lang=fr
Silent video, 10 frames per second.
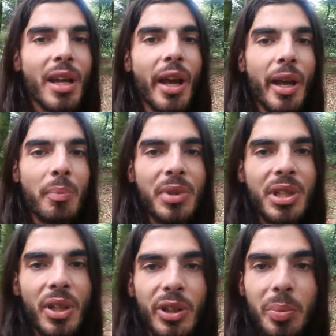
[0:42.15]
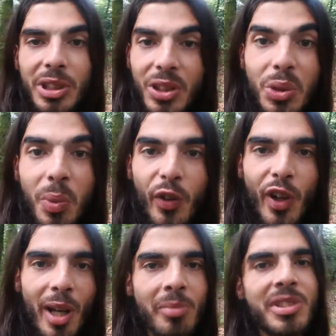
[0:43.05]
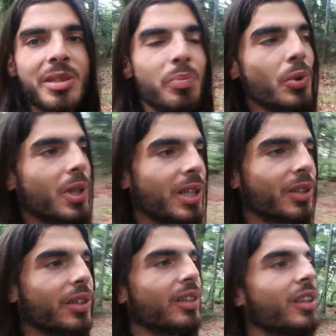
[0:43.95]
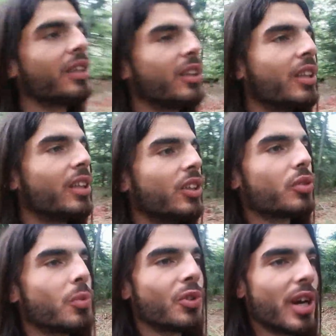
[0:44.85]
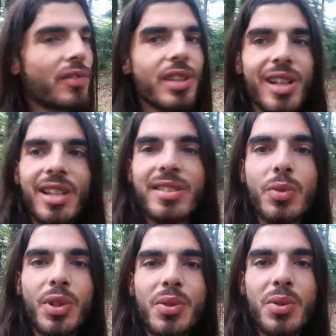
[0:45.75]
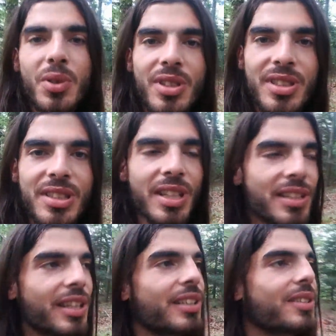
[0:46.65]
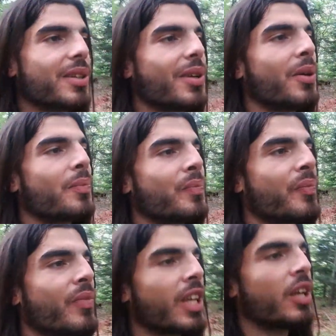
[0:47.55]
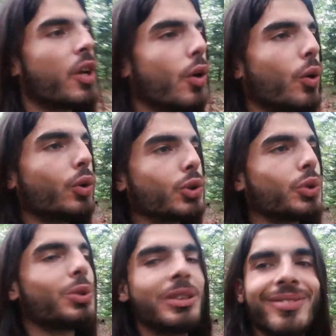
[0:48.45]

Et puis euh, je pense que je peux faire un petit point euh, de mon avis et de la situation sur les extraterrestres aujourd'hui.